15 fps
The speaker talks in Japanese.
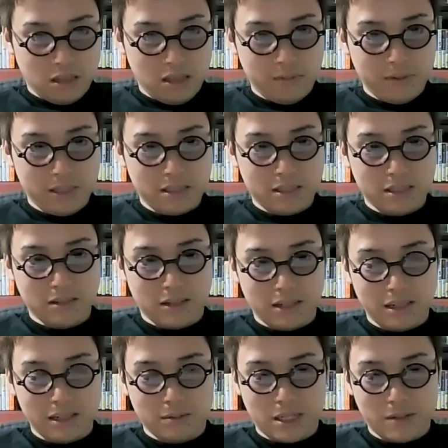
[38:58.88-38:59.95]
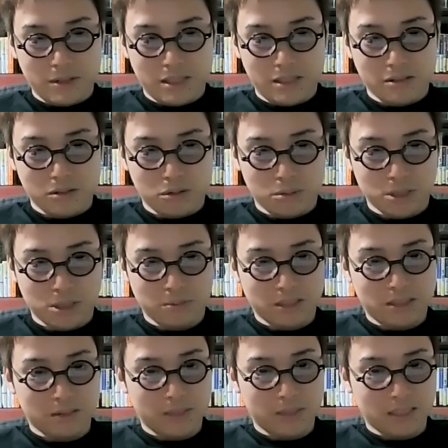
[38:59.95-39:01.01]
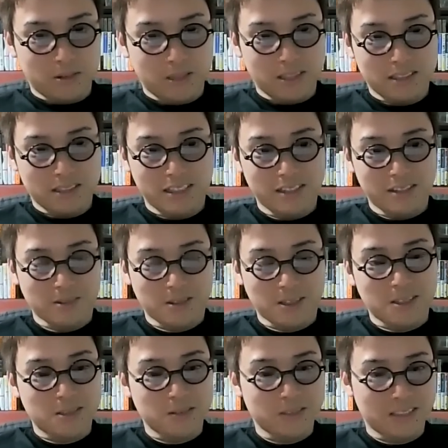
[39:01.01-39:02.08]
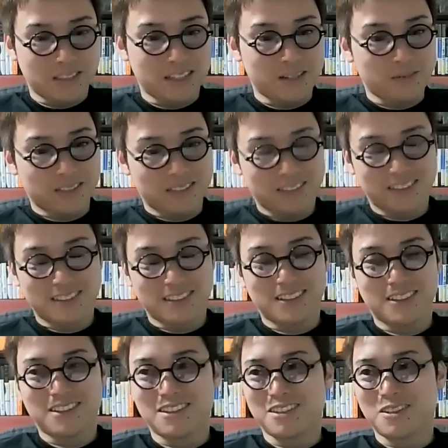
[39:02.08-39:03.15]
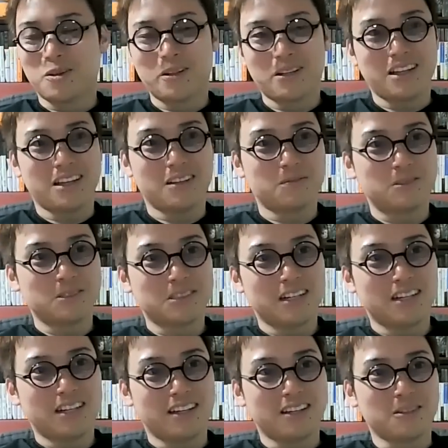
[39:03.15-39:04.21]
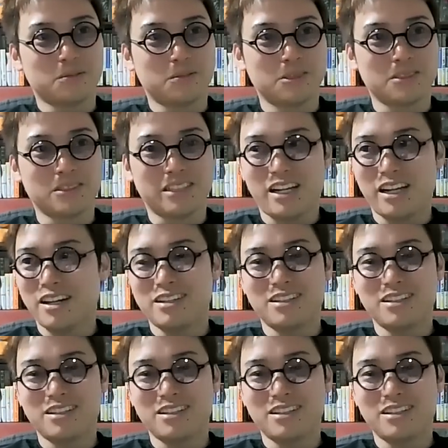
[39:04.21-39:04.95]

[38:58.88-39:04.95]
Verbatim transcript: ABC の秋のバーベキュー応募しました。またお話できるの楽しみにしています。これね、申し訳ないけど僕行け